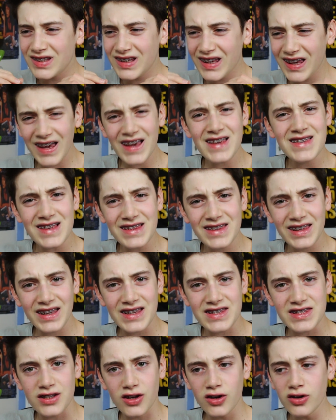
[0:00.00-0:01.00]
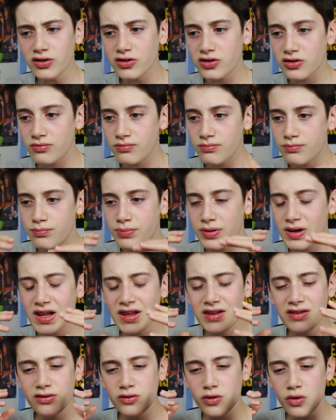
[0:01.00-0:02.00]
très intéressantes
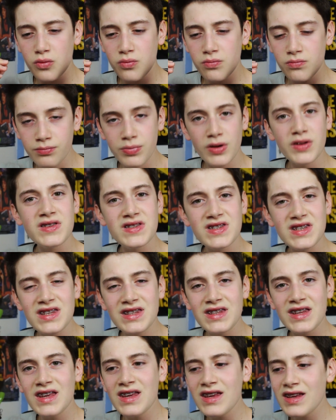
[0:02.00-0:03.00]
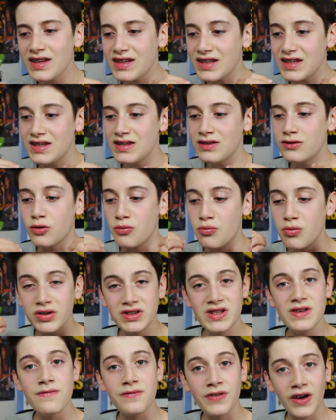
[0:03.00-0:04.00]
pleine de bonnes idées et qui te
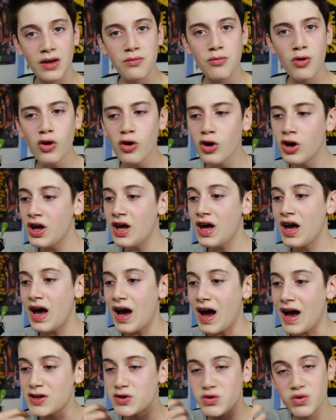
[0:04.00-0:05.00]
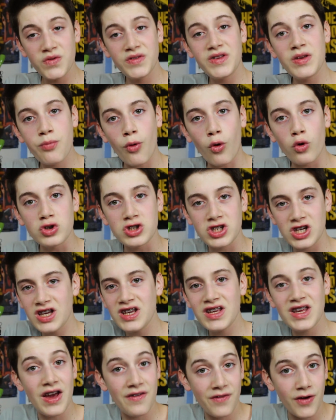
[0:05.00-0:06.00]
motive vraiment à suivre tes
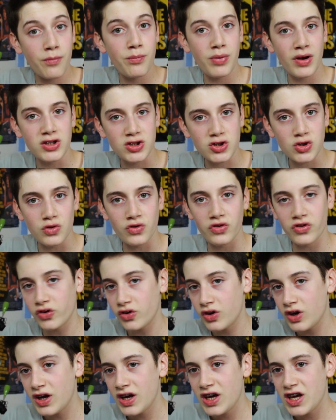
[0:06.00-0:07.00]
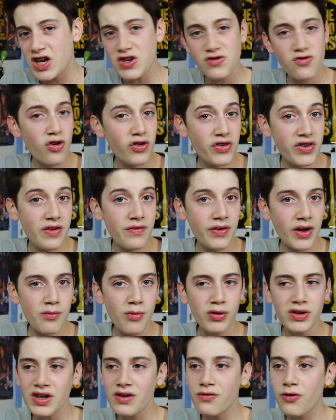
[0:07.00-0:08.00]
projets et à faire plein de choses. Et je vous conseille
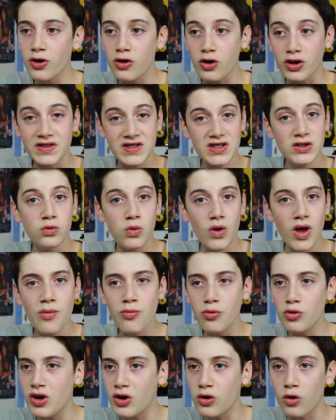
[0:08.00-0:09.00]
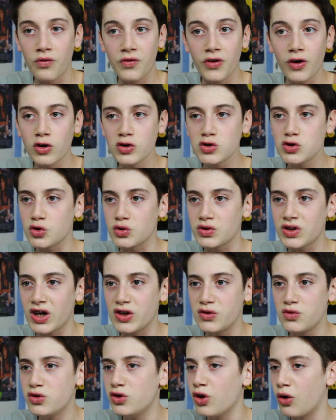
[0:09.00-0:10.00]
vraiment d'aller voir leur site web où les conférences sont
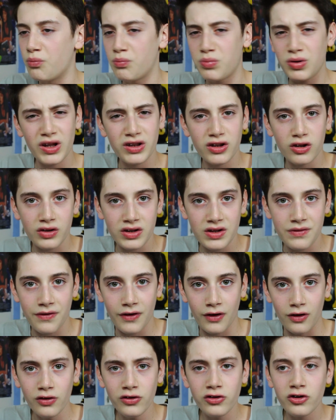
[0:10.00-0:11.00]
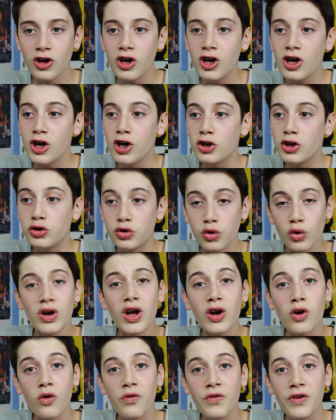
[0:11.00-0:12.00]
traduites dans plein de langues différentes, dont
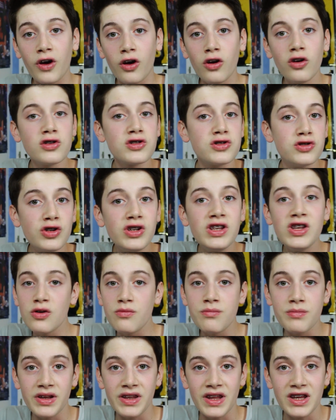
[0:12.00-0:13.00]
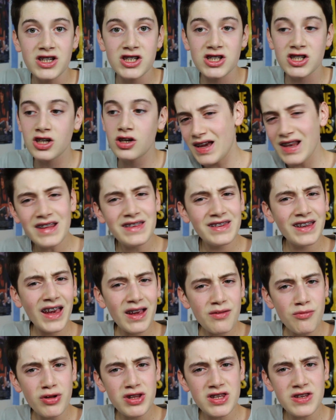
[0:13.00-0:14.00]
la conférence de Guillaume Benesch. Elle est
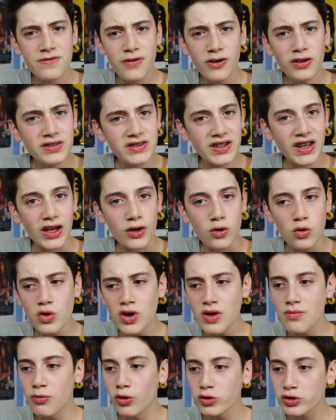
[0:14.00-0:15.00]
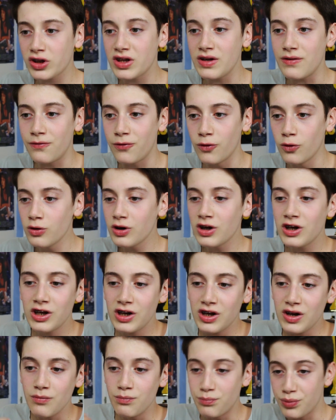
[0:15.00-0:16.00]
très motivante, très cool et montre qu'il faut
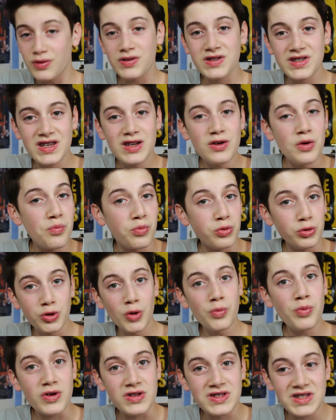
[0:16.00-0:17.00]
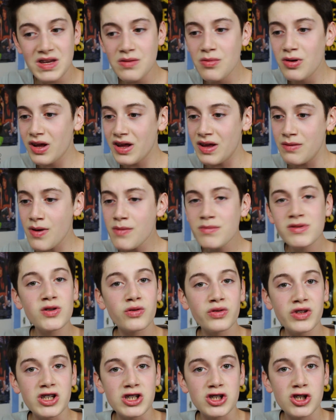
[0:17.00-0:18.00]
bosser le plus tôt possible et même si
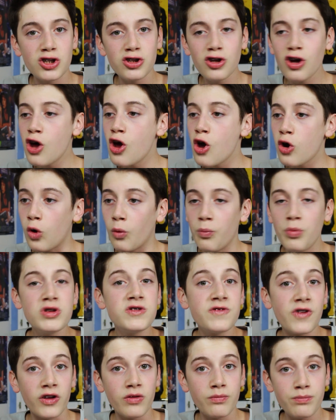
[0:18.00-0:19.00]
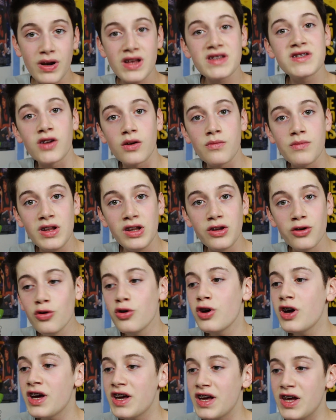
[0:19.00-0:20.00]
on est jeune, qu'on peut se faire une place dans le
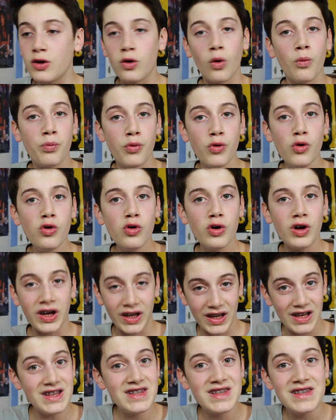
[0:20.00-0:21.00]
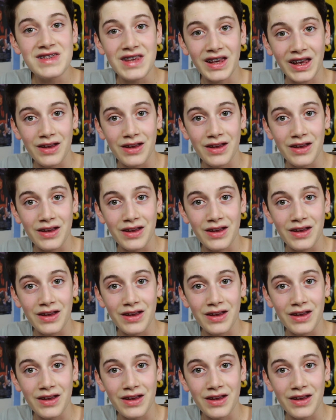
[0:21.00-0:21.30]
milieu et qu'on peut réaliser ses